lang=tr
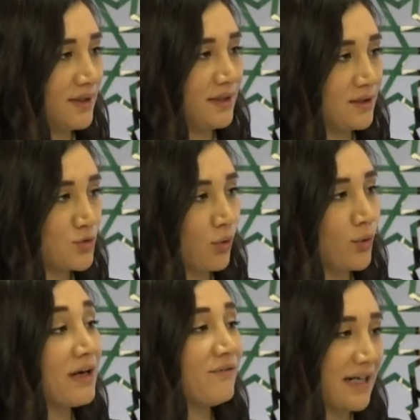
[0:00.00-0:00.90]
e, çok
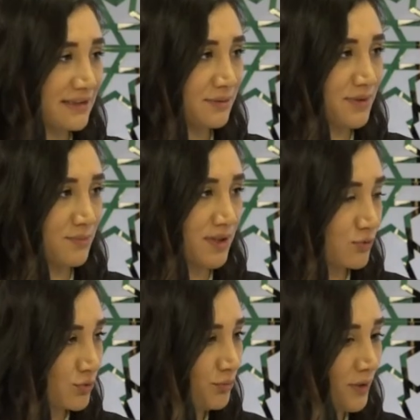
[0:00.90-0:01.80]
önem verdiğimiz
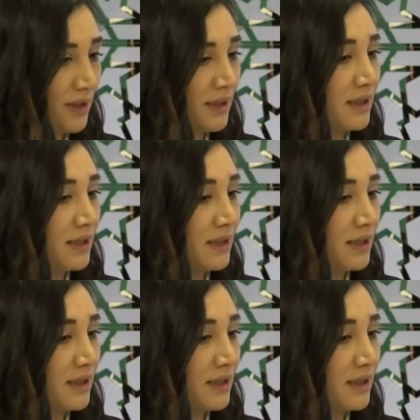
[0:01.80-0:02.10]
bir durum.